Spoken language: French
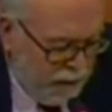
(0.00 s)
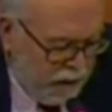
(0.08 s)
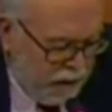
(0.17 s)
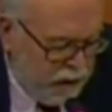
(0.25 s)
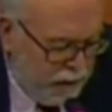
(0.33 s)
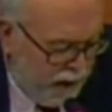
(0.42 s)

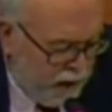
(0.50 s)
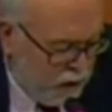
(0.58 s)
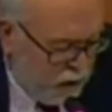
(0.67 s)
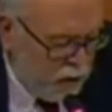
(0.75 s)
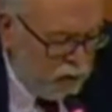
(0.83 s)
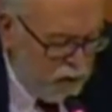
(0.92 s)
d'Emmanuel
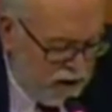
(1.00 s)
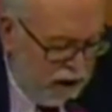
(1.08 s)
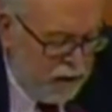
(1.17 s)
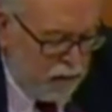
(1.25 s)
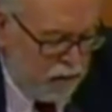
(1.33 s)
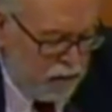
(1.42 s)
Macron
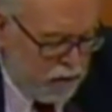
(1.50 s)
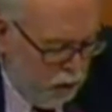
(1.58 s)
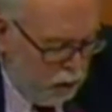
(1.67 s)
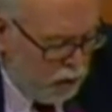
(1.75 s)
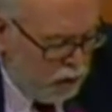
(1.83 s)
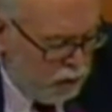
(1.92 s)
nous annonce
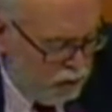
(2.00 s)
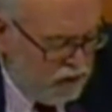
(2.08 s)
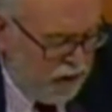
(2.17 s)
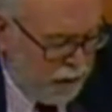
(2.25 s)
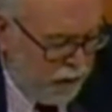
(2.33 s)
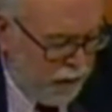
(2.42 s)
donc
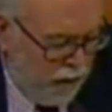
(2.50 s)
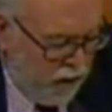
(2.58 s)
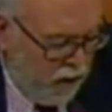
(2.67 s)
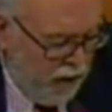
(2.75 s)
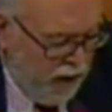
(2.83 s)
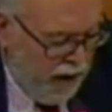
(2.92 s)
tout
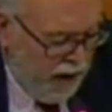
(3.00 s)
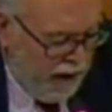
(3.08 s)
simplement